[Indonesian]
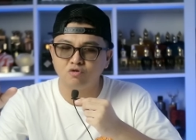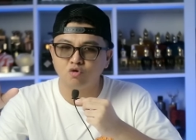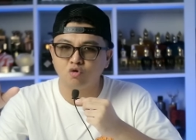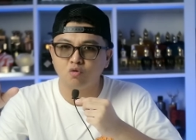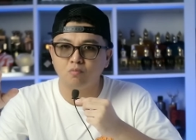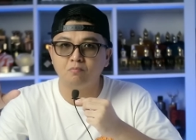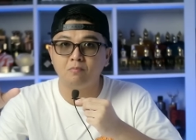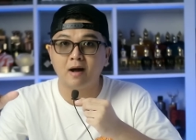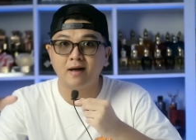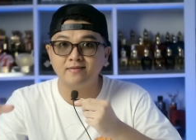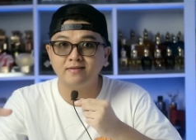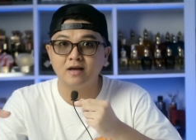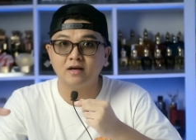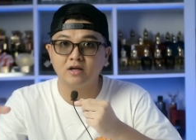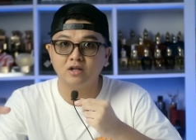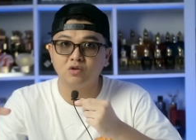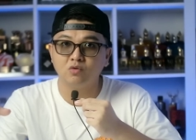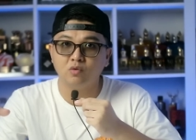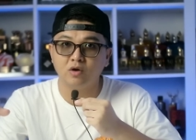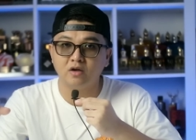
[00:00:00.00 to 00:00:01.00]
cukup banyak
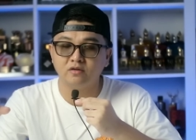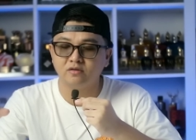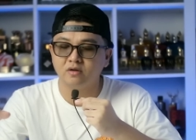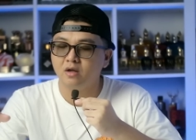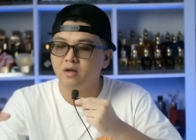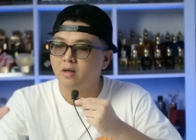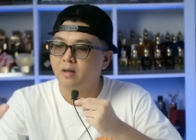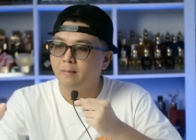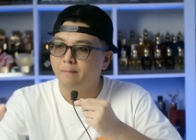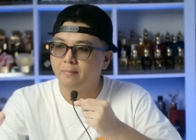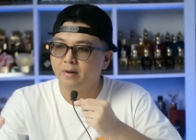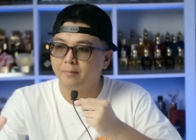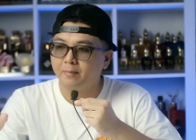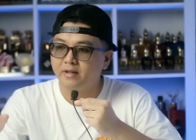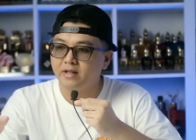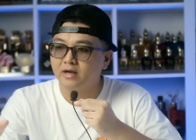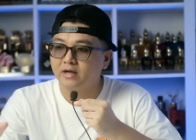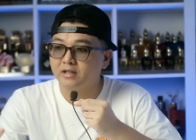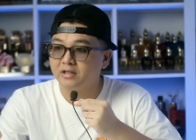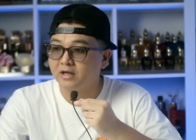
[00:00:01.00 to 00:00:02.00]
gitu guys
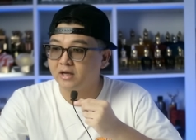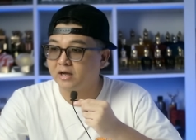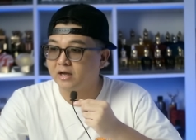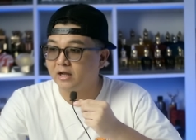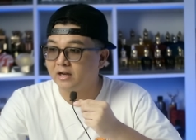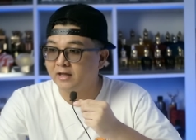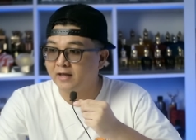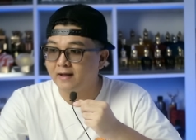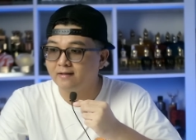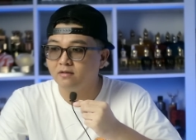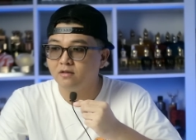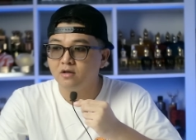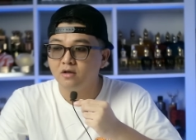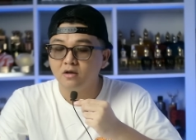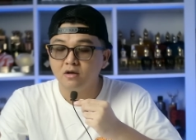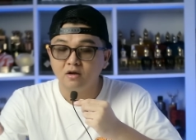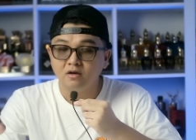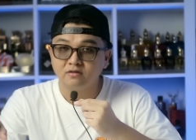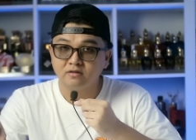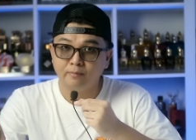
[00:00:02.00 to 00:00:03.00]
berbeda ketika kalian
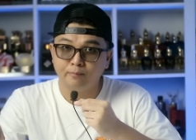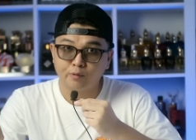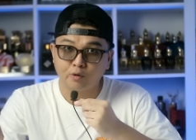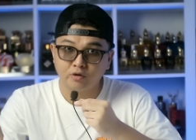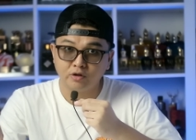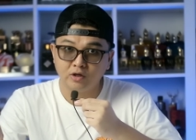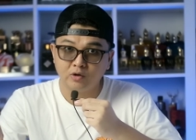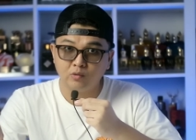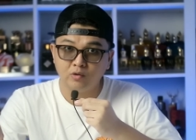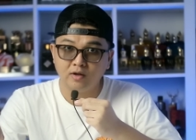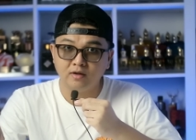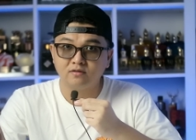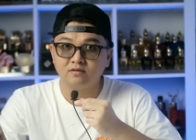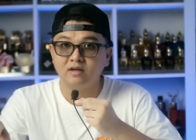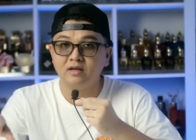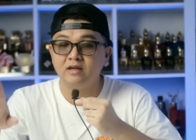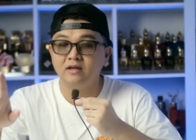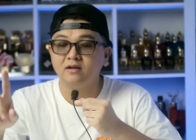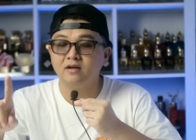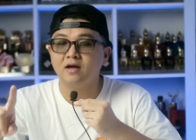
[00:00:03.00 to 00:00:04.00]
semprot di kulit
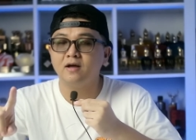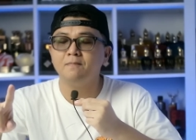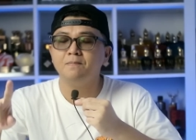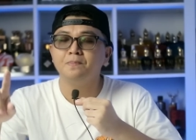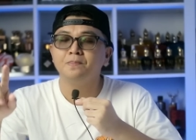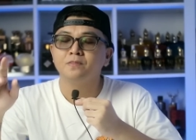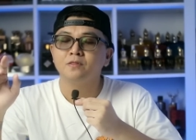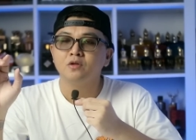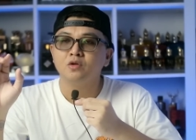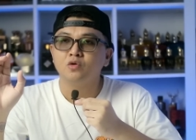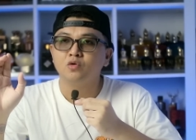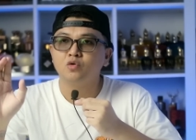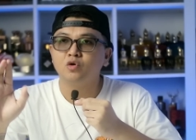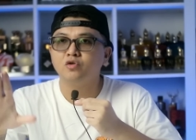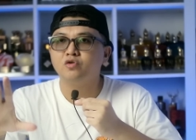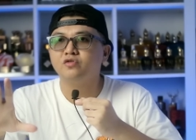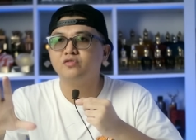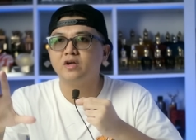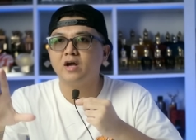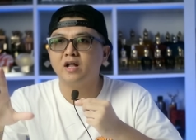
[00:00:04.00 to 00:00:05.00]
sehingga gue
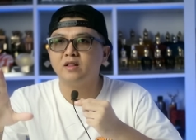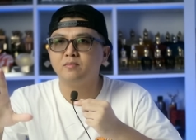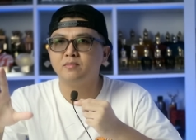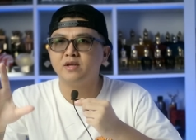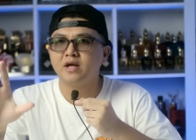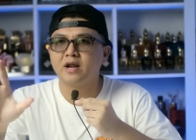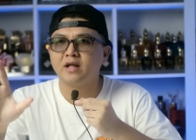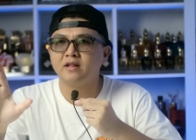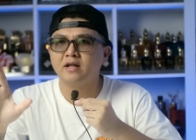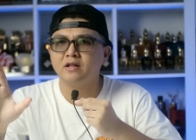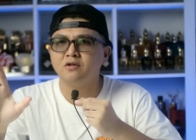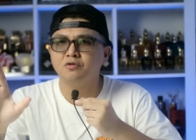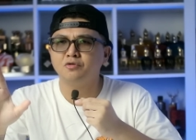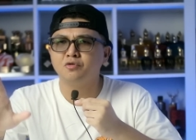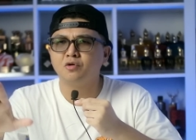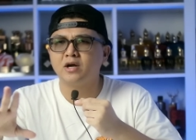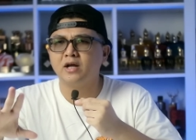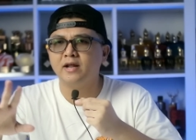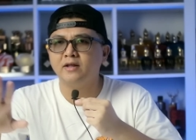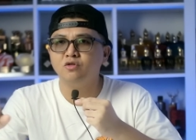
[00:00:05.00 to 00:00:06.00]
tuh sangat menyarankan
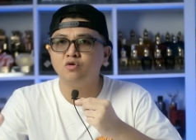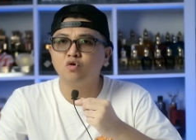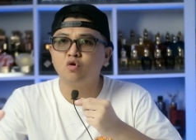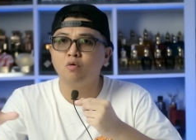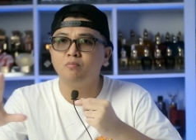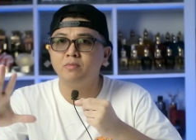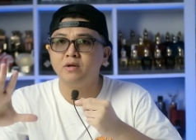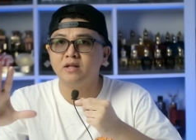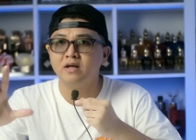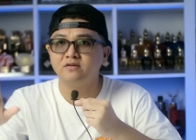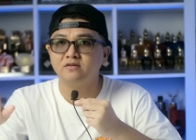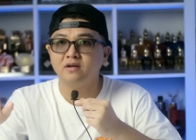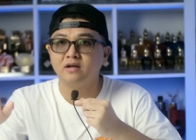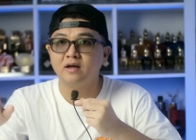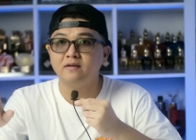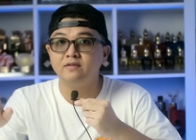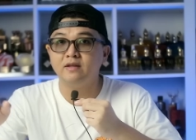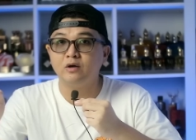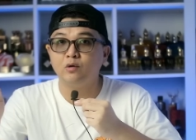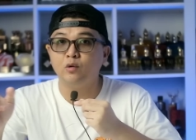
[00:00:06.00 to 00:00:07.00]
untuk kalian tuh
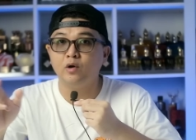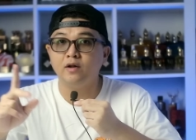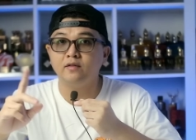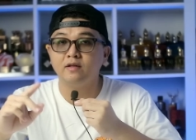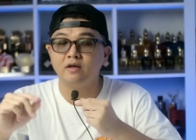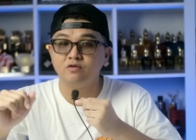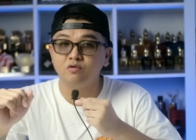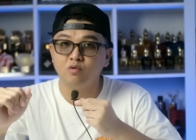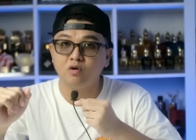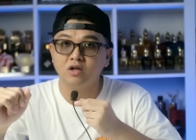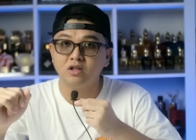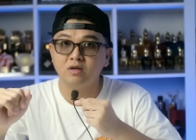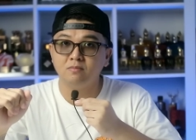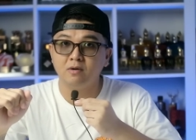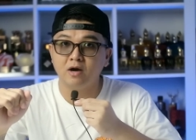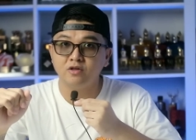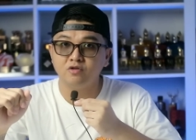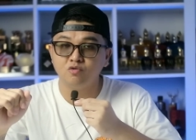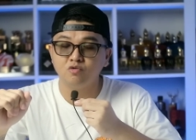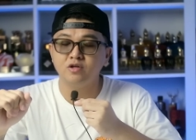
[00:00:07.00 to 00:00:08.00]
kombinasikan di kulit dan juga di
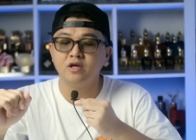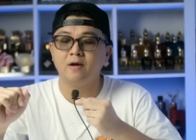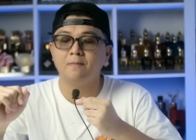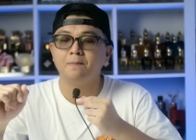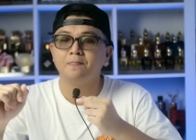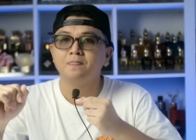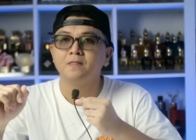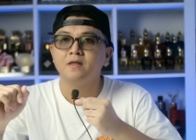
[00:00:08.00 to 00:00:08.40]
bajunya